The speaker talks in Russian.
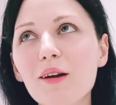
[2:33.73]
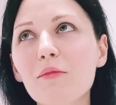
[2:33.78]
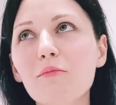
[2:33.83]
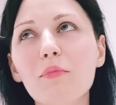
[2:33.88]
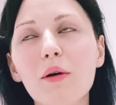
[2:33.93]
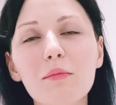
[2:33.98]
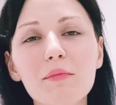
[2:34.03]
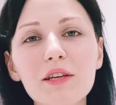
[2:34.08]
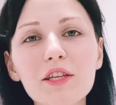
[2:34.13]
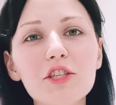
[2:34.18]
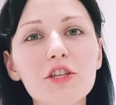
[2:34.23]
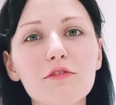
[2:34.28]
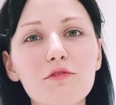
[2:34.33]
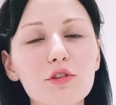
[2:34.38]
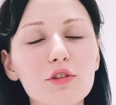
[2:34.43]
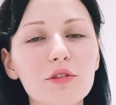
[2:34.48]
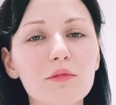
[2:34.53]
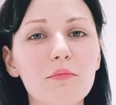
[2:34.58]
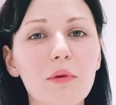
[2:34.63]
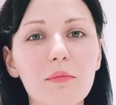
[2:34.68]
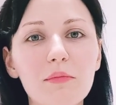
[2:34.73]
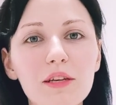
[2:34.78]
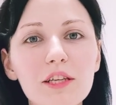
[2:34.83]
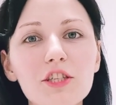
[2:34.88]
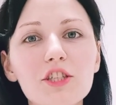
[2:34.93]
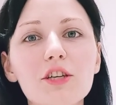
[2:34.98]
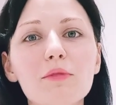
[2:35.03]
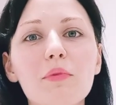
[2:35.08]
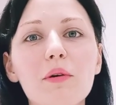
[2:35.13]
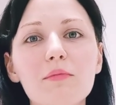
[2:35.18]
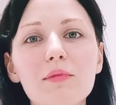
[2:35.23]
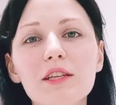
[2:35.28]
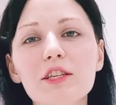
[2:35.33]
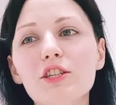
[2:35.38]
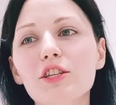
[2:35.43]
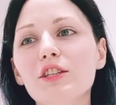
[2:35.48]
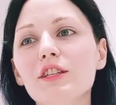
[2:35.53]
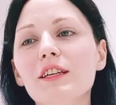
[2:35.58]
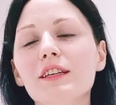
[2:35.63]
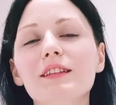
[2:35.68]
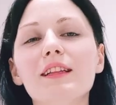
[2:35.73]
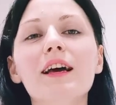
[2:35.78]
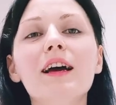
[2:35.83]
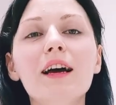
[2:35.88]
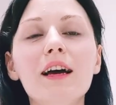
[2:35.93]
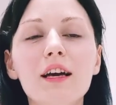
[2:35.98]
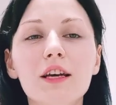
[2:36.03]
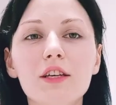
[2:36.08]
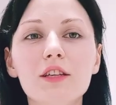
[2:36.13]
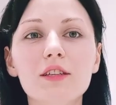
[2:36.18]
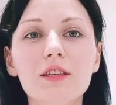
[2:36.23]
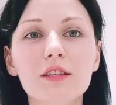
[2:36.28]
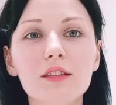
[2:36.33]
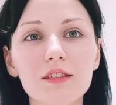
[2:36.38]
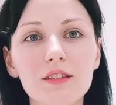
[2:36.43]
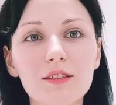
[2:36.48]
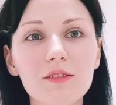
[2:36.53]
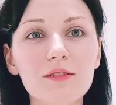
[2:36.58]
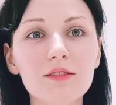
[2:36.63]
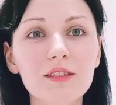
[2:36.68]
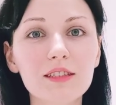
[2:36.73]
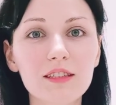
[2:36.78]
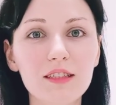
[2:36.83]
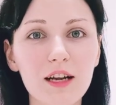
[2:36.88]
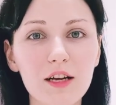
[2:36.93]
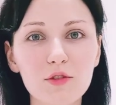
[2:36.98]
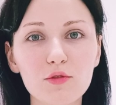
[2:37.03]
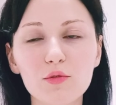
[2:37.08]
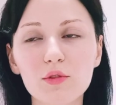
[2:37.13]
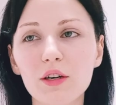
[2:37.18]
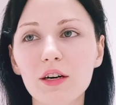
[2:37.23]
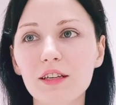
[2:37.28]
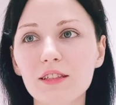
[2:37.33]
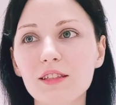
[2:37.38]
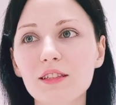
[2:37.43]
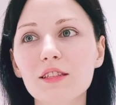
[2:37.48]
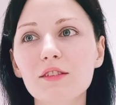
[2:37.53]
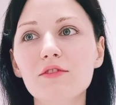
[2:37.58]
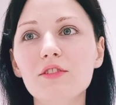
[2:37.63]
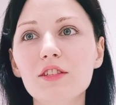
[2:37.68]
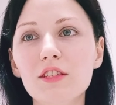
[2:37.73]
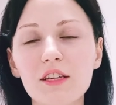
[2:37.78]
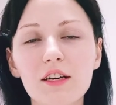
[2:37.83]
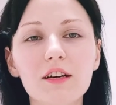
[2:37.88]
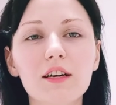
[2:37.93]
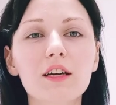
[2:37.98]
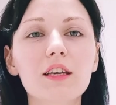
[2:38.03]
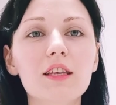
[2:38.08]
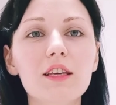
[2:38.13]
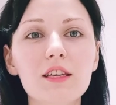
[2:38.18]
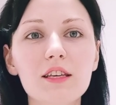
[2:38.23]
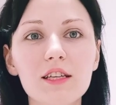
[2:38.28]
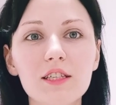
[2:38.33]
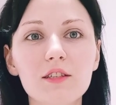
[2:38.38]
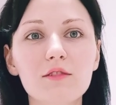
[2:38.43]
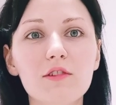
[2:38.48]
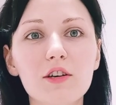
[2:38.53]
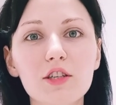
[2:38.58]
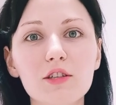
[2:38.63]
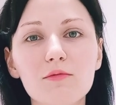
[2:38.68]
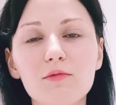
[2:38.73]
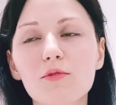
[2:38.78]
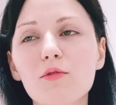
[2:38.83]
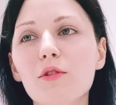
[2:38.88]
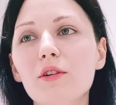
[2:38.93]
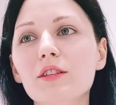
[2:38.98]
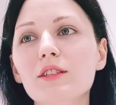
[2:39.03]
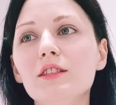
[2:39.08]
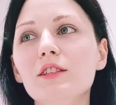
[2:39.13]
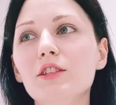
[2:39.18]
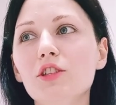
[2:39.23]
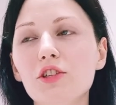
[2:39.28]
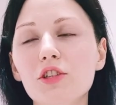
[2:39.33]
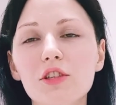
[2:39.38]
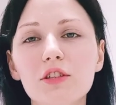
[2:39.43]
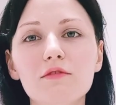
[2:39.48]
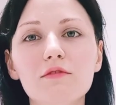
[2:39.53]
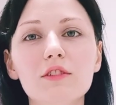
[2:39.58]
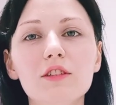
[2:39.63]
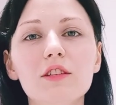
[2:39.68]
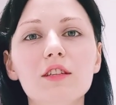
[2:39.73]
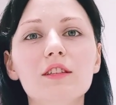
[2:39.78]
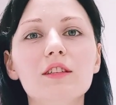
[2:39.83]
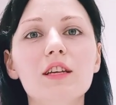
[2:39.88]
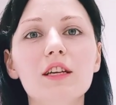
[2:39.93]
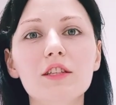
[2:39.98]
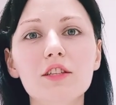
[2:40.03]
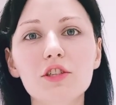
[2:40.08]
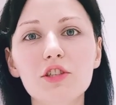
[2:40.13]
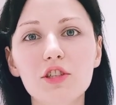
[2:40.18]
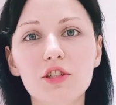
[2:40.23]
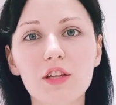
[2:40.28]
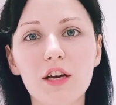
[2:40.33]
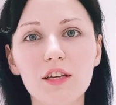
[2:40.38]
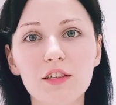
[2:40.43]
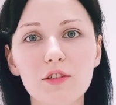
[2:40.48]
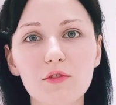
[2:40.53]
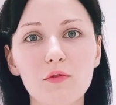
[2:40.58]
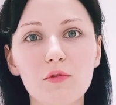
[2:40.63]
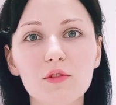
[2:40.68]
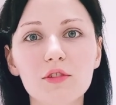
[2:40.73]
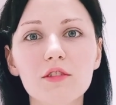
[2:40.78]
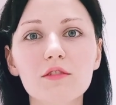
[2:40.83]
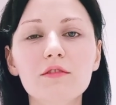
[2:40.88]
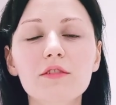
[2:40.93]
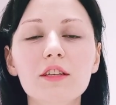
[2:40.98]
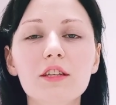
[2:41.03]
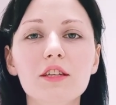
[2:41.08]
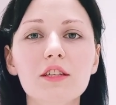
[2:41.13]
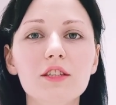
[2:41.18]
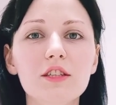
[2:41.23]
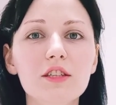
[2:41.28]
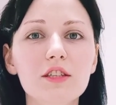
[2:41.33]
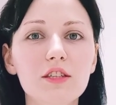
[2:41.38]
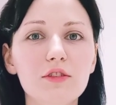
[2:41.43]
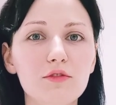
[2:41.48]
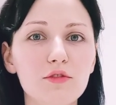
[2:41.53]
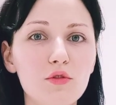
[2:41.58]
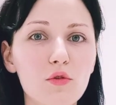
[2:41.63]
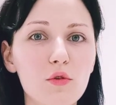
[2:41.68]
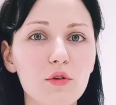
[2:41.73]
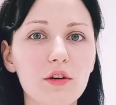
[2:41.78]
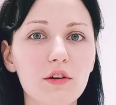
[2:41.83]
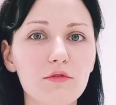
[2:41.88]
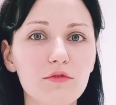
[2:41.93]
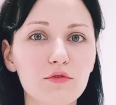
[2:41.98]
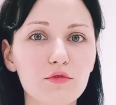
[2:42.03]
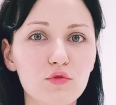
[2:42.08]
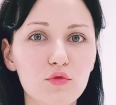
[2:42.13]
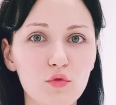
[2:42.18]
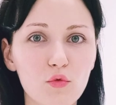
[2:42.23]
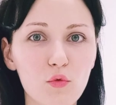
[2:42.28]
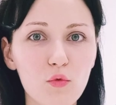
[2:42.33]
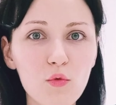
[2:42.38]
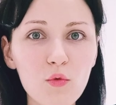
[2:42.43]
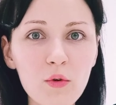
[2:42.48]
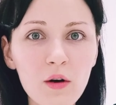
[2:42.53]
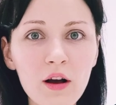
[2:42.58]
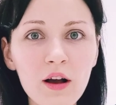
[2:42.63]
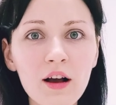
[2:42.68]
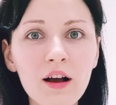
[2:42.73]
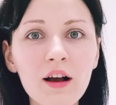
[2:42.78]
Поближе, вот поближе, поближе. Нет, э, сразу находите все, какие есть в вашем городе, ищите в интернете, читайте отзывы и идите только в ту,